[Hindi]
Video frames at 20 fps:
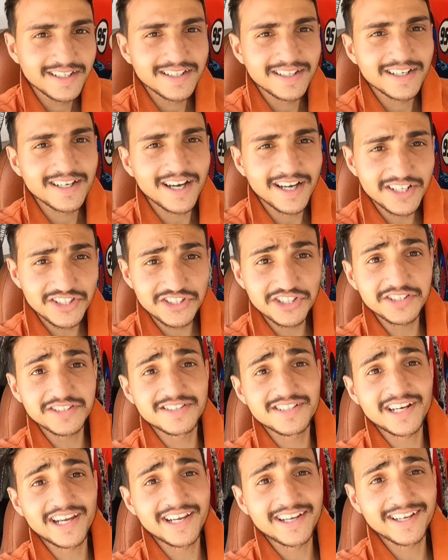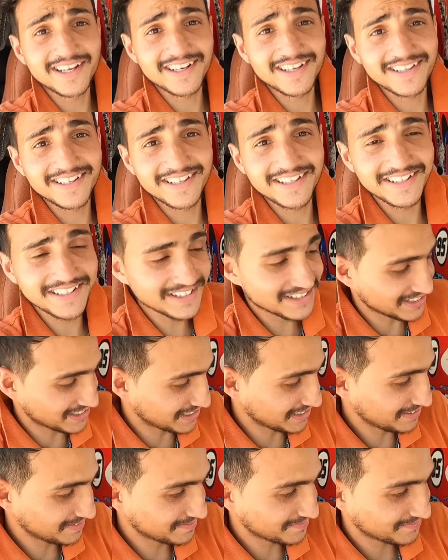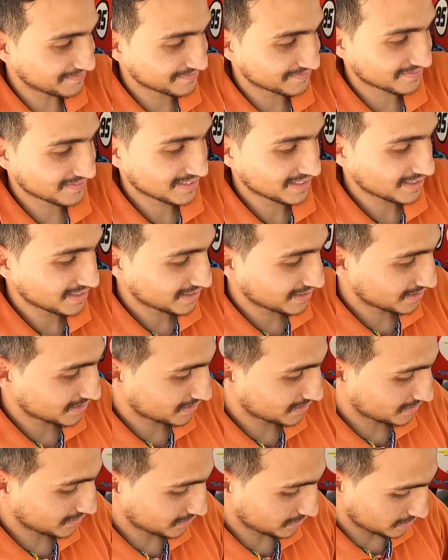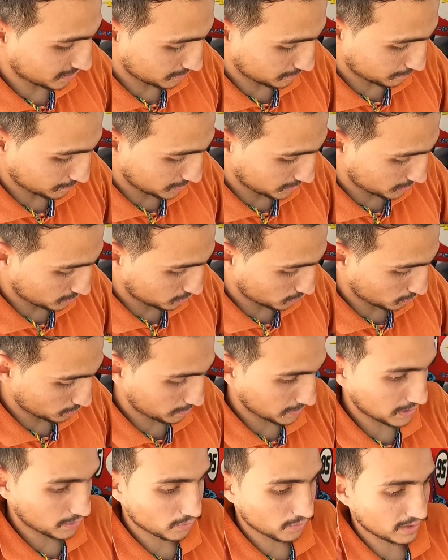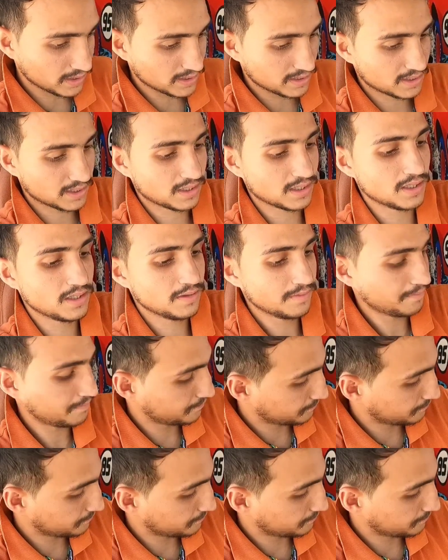आपको पता है हर चीज़ ट्राई करके देखनी चाहिए तो ये बीस रुपए हुए इसके